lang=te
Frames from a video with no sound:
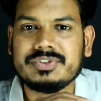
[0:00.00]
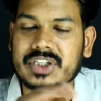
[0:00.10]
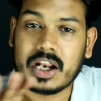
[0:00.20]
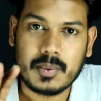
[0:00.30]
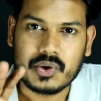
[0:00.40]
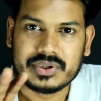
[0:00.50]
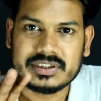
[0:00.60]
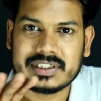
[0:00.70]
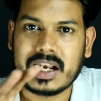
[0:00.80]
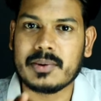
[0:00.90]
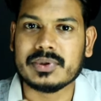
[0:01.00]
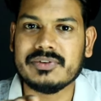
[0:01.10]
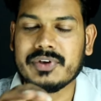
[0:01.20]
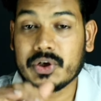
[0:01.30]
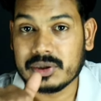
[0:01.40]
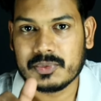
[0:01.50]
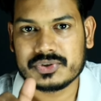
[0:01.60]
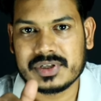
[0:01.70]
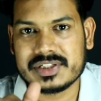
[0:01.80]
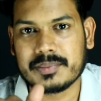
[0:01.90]
చాలా బాగుంది చాలా బాగుంది వెరీ
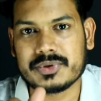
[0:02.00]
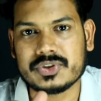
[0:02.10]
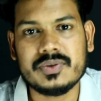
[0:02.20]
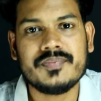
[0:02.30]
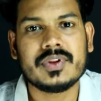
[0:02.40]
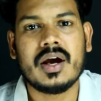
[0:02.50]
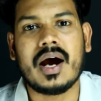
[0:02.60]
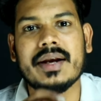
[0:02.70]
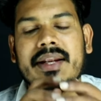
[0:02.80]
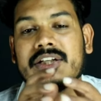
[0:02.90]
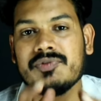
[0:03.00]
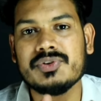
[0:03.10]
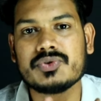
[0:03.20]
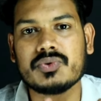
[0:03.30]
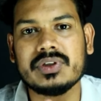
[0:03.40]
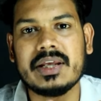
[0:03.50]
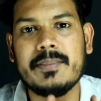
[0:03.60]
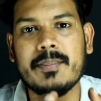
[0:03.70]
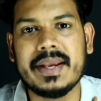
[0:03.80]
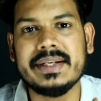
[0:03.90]
ఎమోషనల్ అని చెప్పొచ్చు అండ్ నెక్స్ట్ వన్ చూసుకుంటే
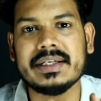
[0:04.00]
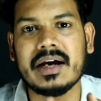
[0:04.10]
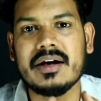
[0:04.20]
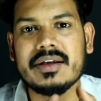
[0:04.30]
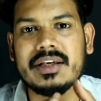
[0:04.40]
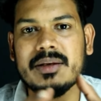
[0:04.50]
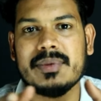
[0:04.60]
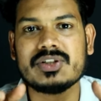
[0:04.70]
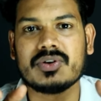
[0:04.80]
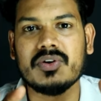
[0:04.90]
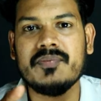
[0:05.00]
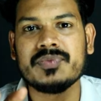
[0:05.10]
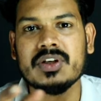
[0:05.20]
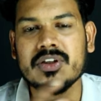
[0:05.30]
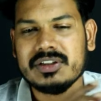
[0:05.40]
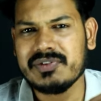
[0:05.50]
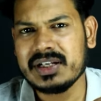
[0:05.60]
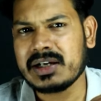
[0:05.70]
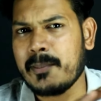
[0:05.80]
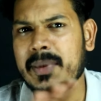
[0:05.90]
మెయిన్గా ఎలిమెంట్స్లో
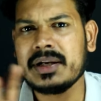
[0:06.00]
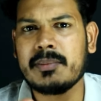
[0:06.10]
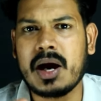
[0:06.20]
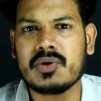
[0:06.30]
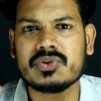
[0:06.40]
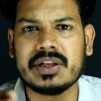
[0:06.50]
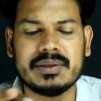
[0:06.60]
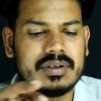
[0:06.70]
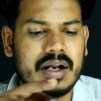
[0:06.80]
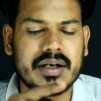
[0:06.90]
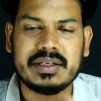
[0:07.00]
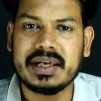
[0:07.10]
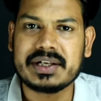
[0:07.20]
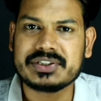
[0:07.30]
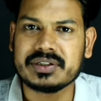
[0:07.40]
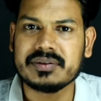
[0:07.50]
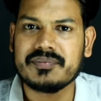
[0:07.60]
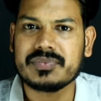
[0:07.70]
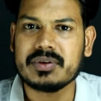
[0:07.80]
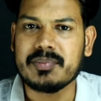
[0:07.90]
ఇవన్నీ కంబైన్గా బాగా కుదిరాయి ఆ డైరెక్షన్
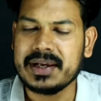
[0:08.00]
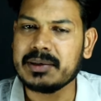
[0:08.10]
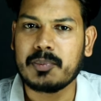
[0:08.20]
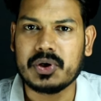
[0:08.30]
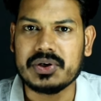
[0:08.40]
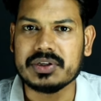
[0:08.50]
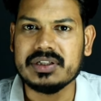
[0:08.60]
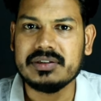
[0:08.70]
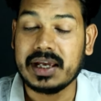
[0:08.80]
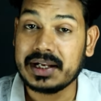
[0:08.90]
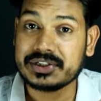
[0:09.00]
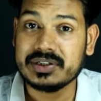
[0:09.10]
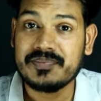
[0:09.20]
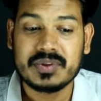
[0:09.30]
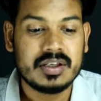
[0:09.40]
మెయిన్ ఇంపార్టెంట్ ఇది డైరెక్షన్